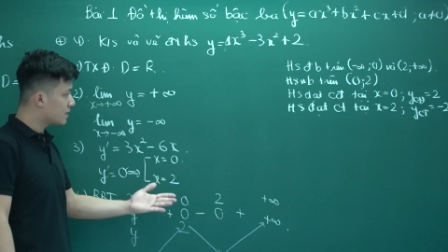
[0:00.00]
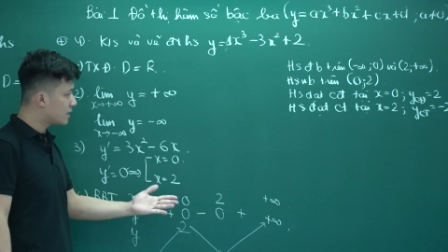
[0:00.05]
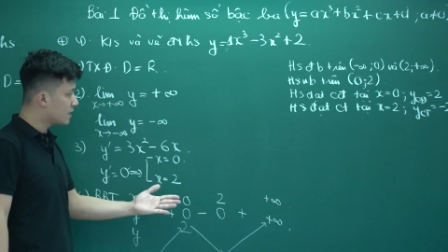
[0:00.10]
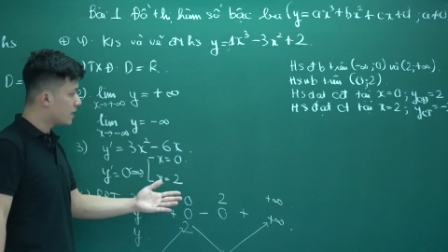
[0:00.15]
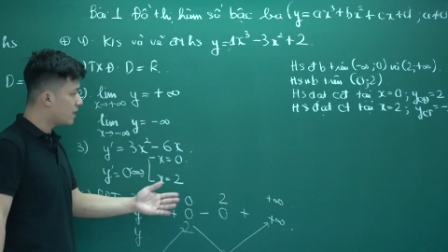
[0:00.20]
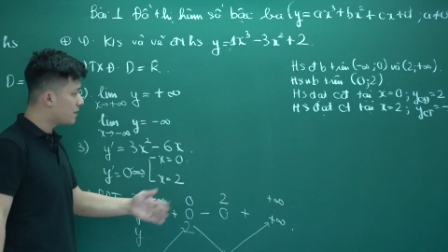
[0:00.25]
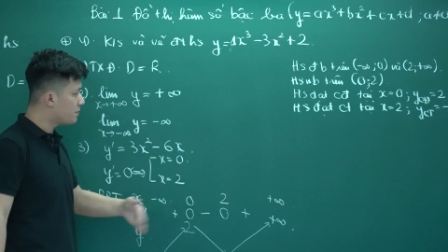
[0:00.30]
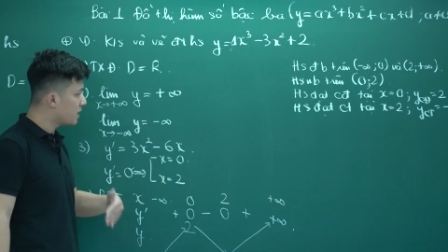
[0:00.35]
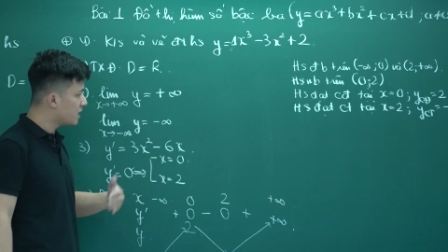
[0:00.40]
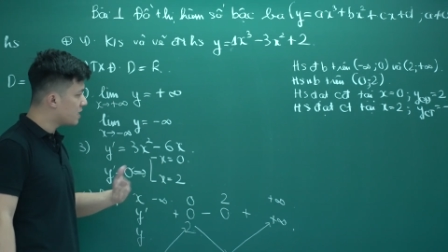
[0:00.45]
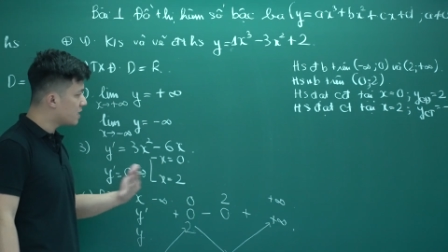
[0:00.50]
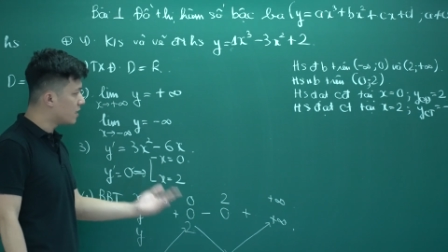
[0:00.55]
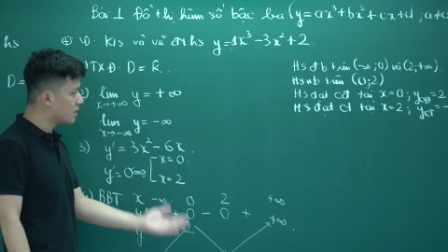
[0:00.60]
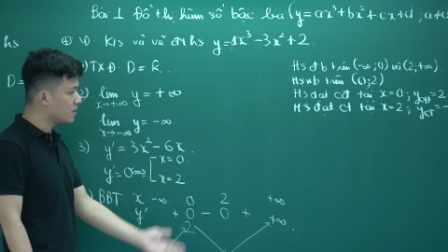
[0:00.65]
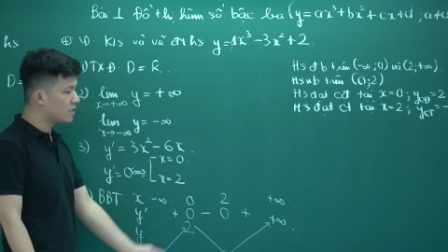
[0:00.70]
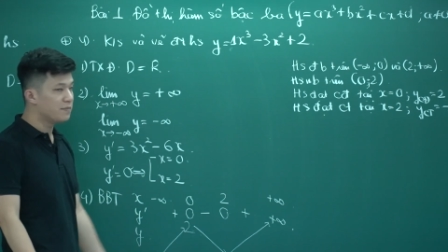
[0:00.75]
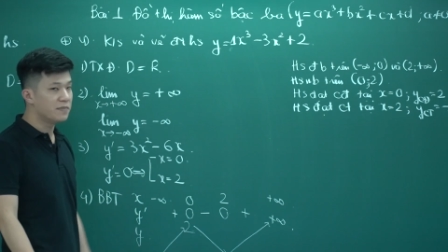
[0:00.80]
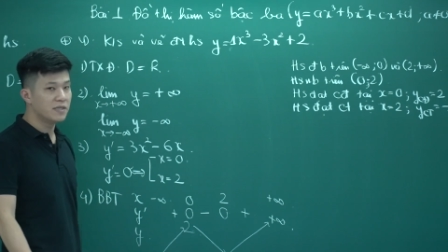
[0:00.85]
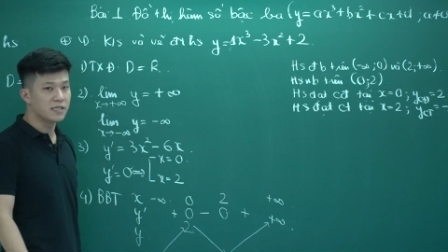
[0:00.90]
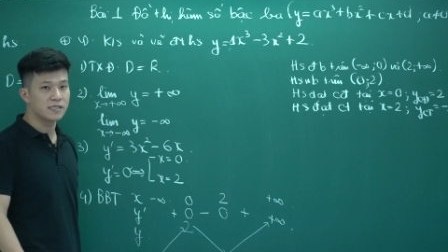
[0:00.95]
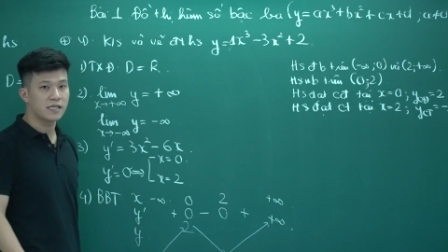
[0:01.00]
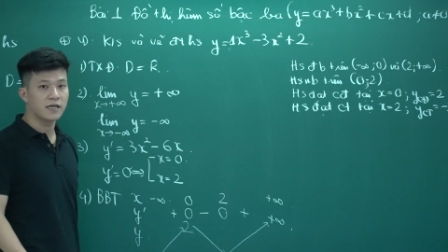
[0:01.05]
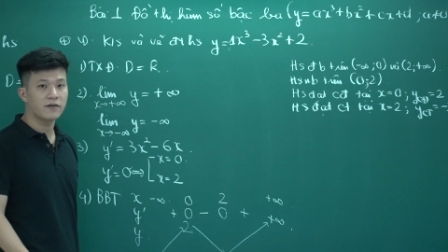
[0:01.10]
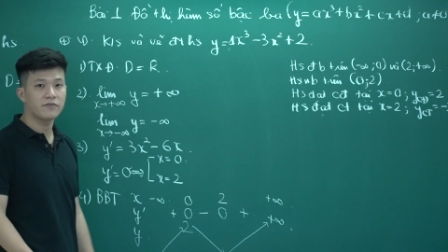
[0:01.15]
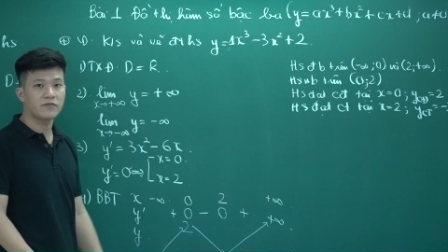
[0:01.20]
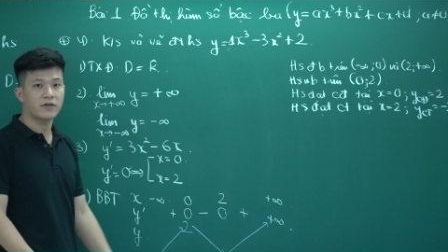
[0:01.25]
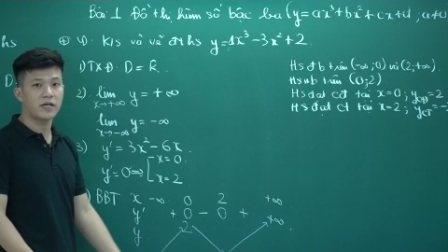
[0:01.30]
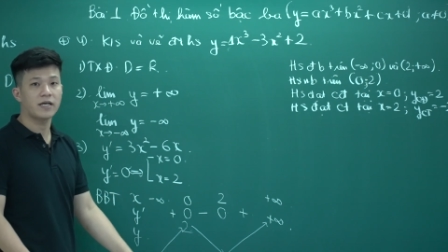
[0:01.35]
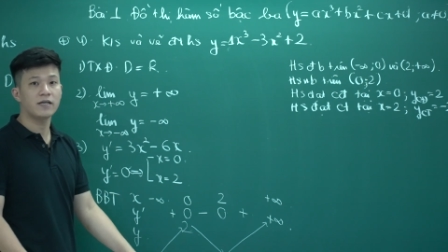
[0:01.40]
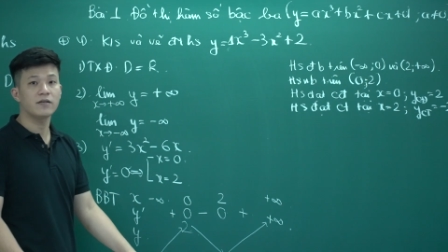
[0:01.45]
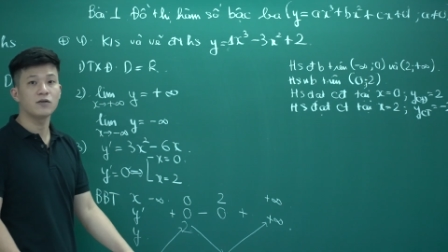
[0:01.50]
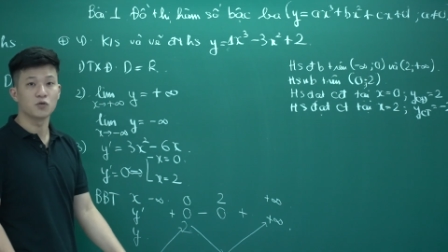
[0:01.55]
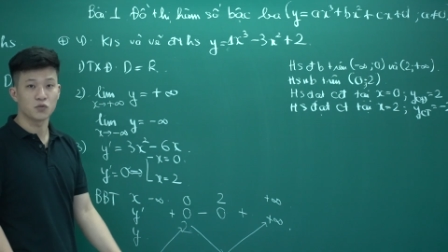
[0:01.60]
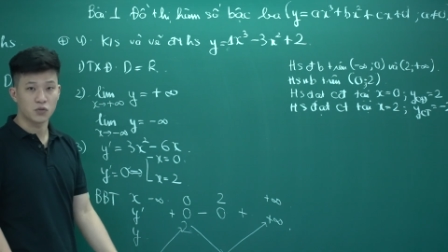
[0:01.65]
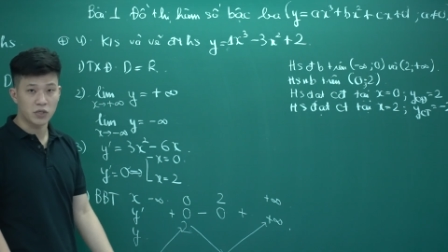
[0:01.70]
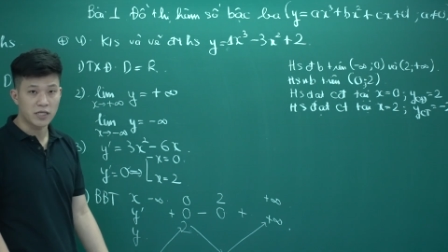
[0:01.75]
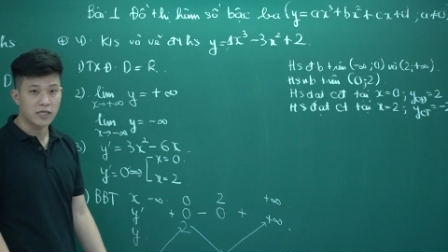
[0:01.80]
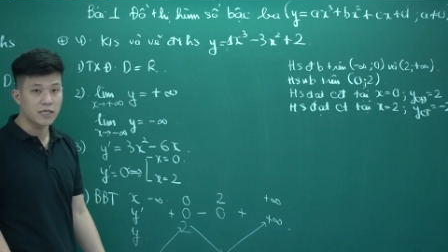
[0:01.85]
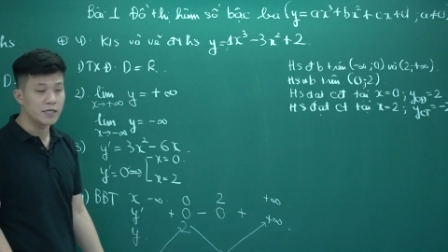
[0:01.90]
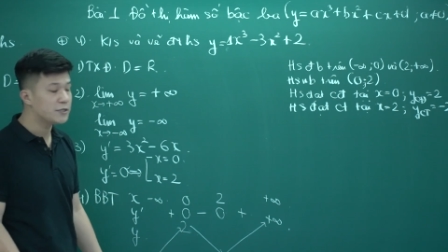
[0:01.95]
Đến bây giờ thì mình sẽ vẽ đồ
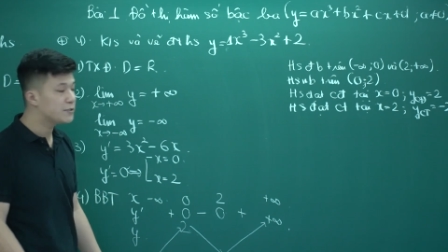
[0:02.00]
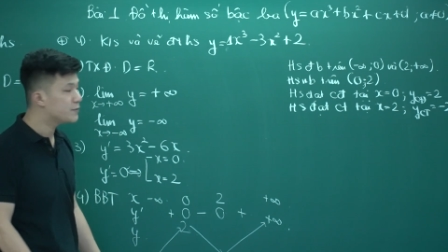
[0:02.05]
thị.